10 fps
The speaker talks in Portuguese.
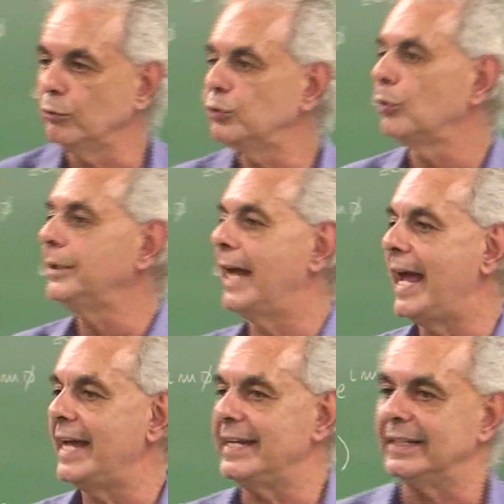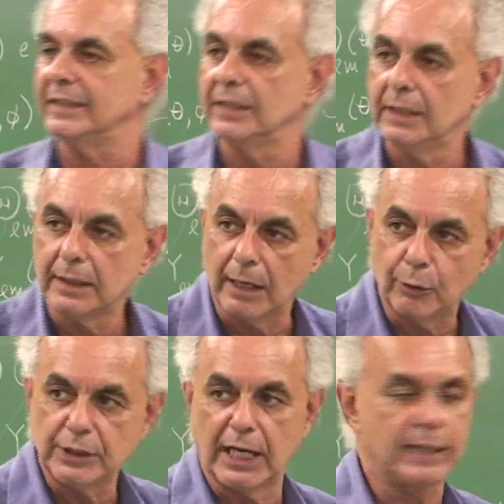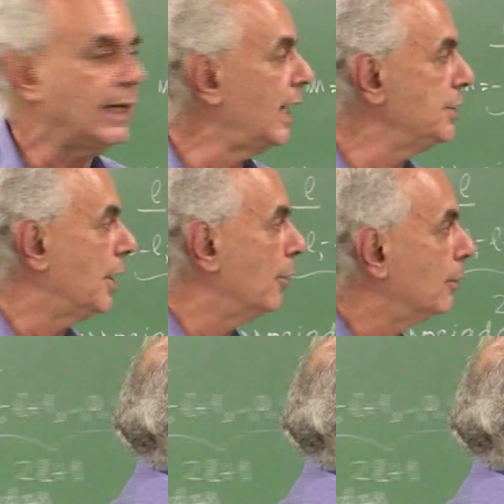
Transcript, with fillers: a 1 sobre R, a coordenada radial.